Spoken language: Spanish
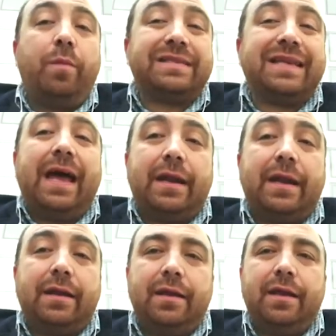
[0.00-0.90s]

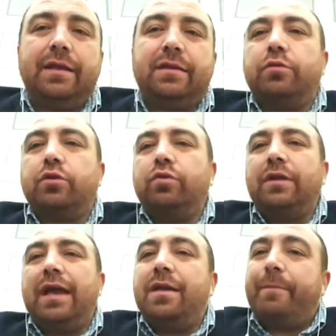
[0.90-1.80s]
pasar en esta
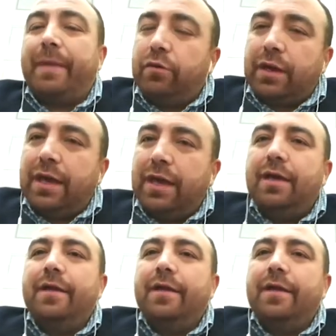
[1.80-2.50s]
oportunidad y espero que